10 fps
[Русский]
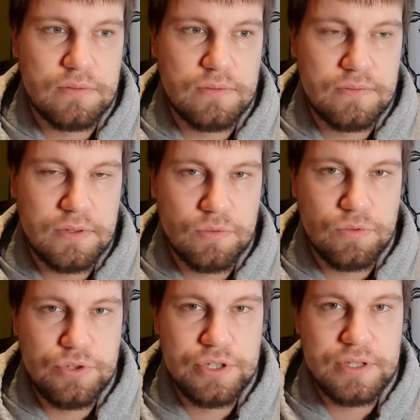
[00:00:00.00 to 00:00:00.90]
вы
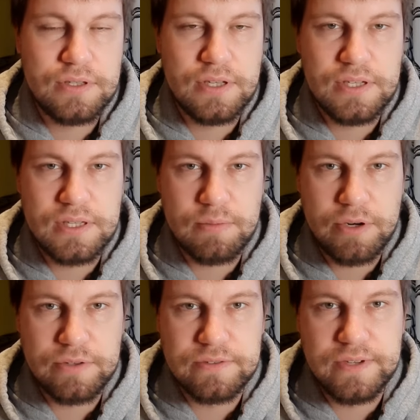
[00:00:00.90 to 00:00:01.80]
улучшите, дадите
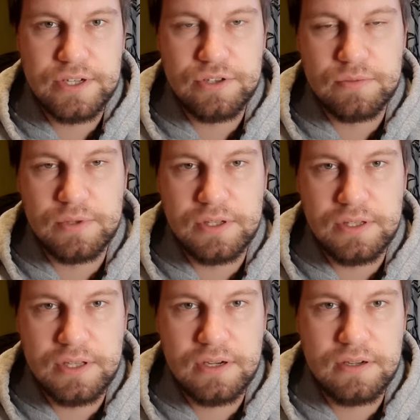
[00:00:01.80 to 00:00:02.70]
обратную связь, что было
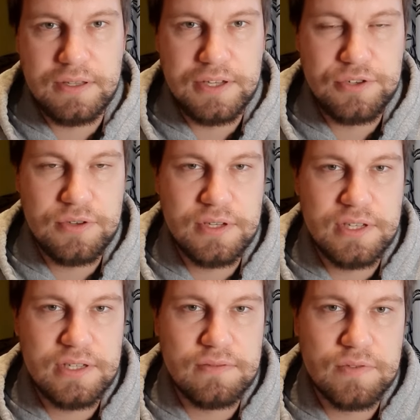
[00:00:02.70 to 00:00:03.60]
не так, и начнете
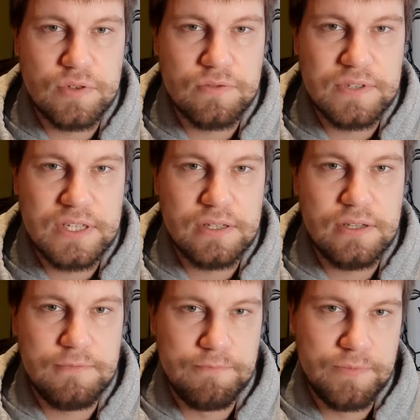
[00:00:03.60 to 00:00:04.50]
действовать с новой
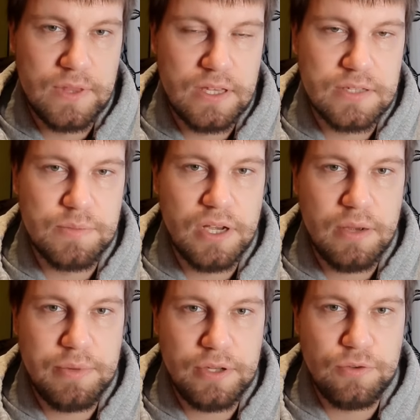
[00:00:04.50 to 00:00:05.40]
силой,
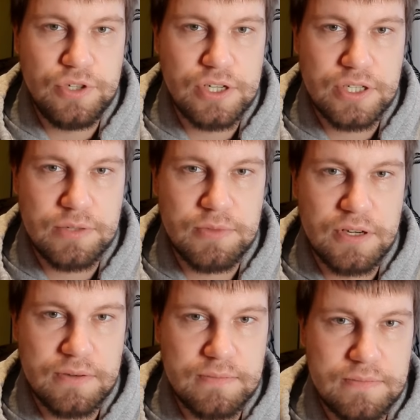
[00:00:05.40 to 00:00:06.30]
избегая предыдущих ошибок.
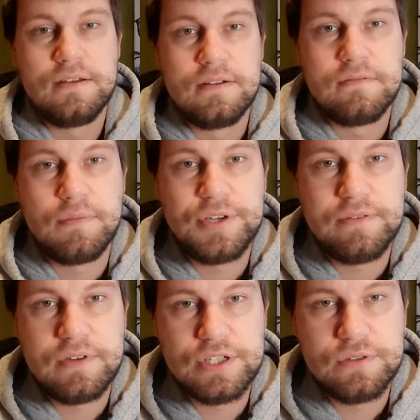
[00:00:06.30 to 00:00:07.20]
Вообще
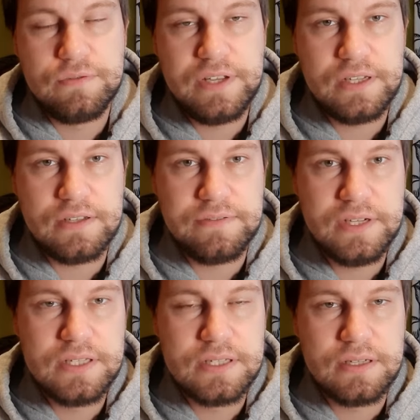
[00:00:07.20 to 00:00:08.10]
важно уверенно
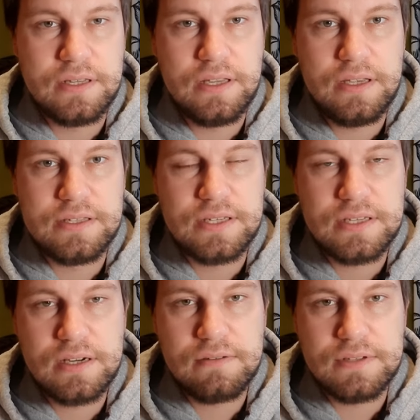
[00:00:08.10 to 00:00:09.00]
двигаться, не
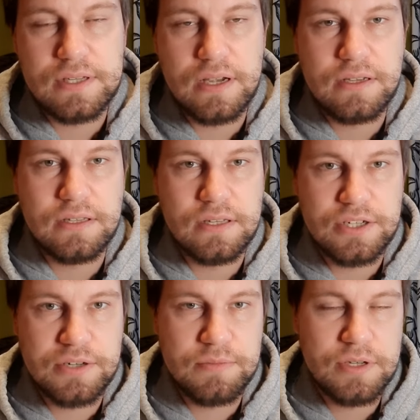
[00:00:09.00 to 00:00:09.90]
зацикливаясь на каких-то
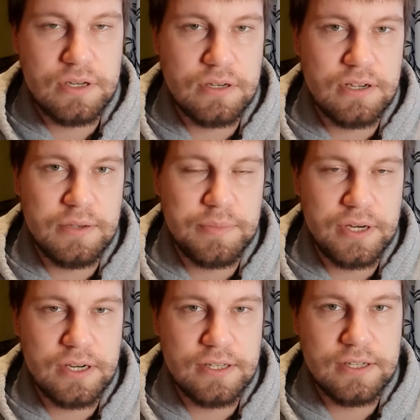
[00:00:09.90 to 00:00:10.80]
ошибках и
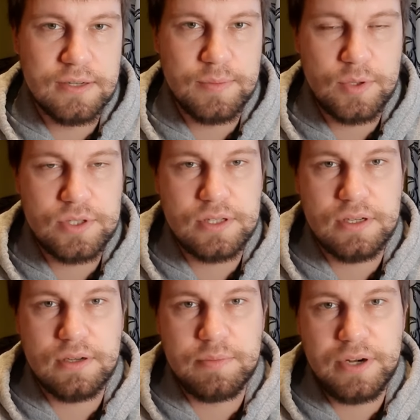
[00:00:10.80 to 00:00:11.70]
преградах,
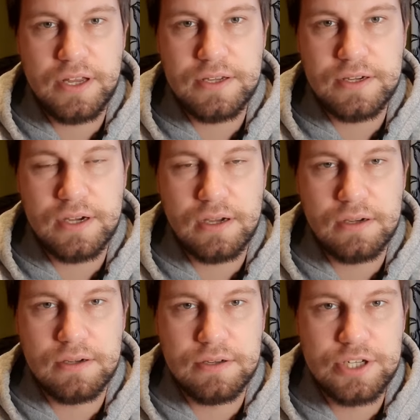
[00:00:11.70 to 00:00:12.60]
просто принять их
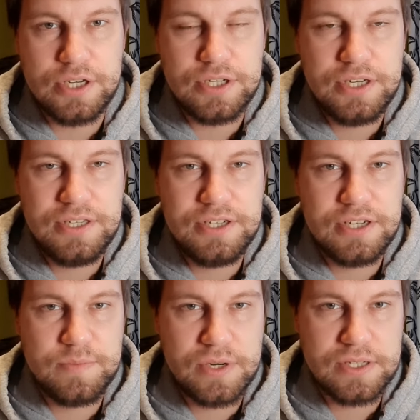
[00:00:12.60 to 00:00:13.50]
как часть жизни,
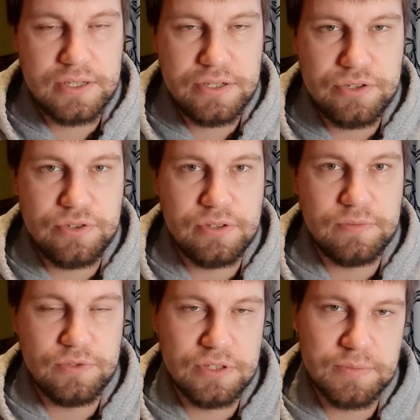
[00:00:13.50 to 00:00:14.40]
часть процесса, что это
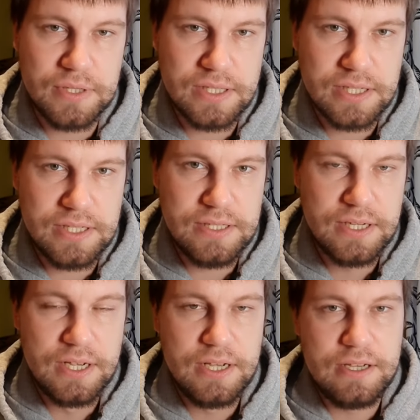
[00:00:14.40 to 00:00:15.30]
будет происходить,
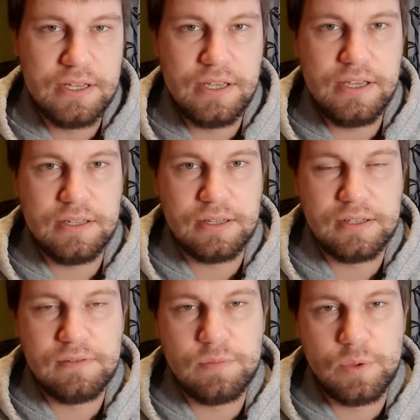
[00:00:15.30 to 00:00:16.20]
и
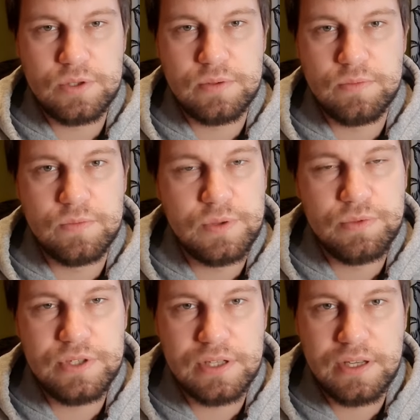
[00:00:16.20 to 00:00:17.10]
тогда вы просто не
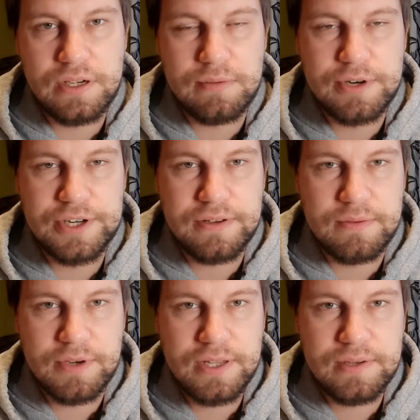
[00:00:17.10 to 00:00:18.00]
будете на них обращать
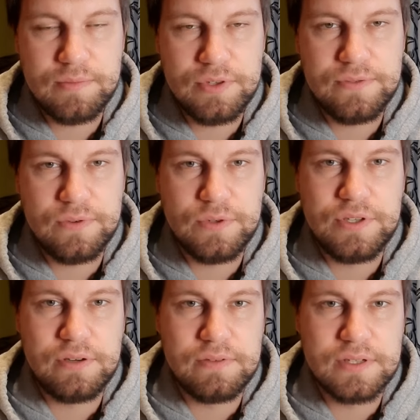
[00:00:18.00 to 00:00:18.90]
внимание, будете
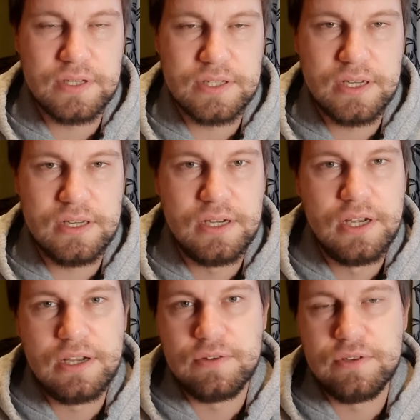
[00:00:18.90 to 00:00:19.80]
фокусироваться на цели,
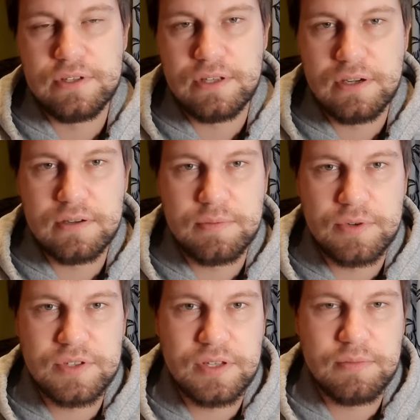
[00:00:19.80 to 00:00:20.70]
но это так
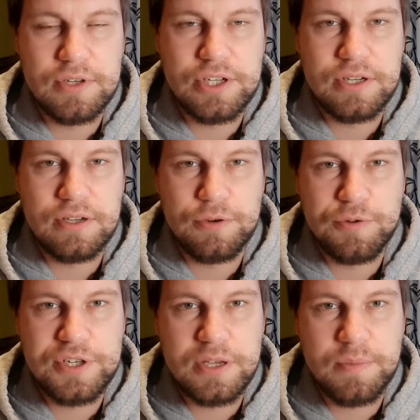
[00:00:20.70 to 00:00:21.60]
просто небольшие
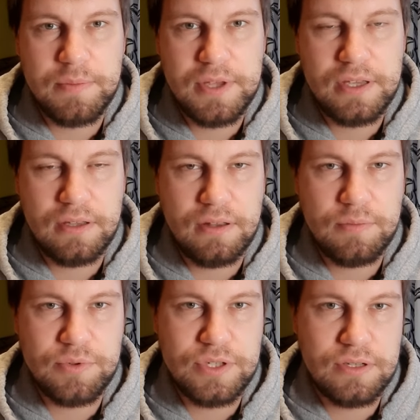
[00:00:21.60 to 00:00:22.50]
кочки, помехи на
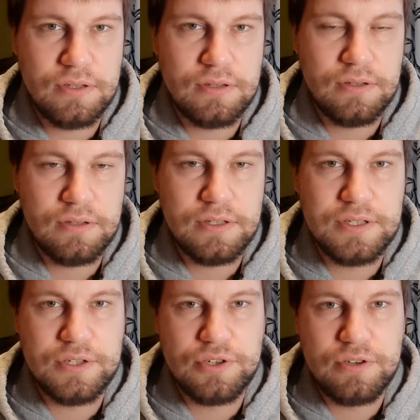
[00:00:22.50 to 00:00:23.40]
пути к
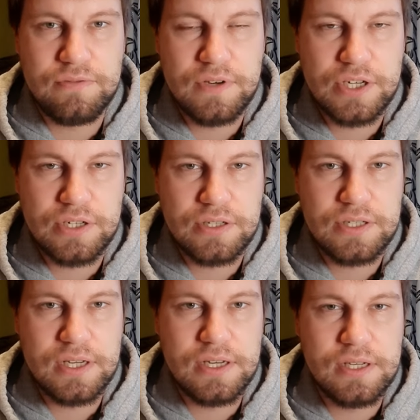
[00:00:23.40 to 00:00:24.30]
достижению вашей
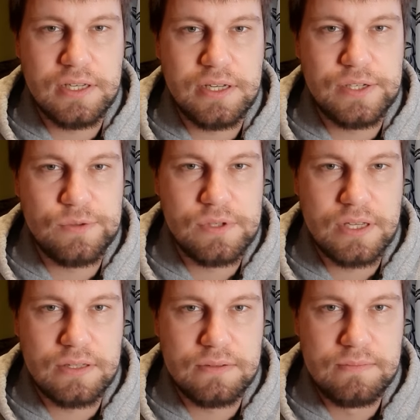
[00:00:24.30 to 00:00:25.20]
цели или
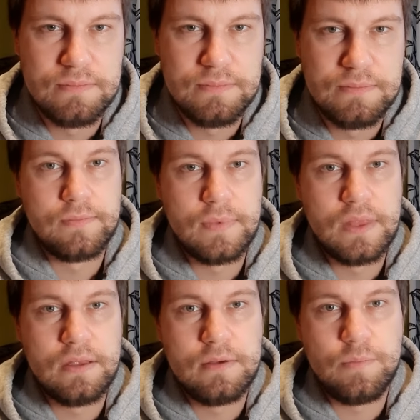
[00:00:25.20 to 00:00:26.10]
результата.
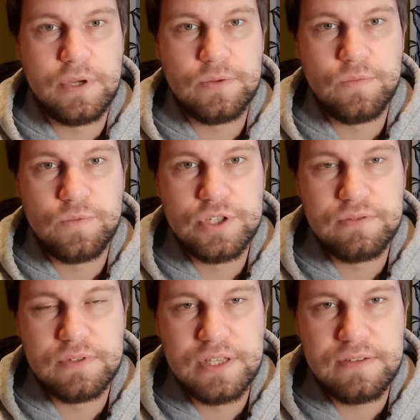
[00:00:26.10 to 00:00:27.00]
Поэтому можно
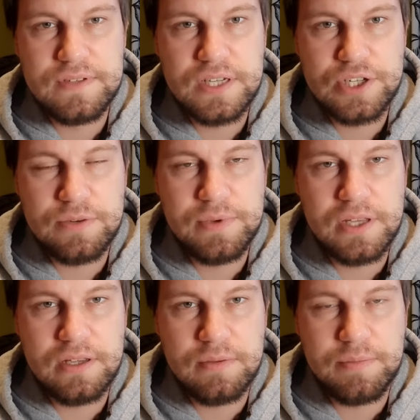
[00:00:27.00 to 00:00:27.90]
вот эти все ошибки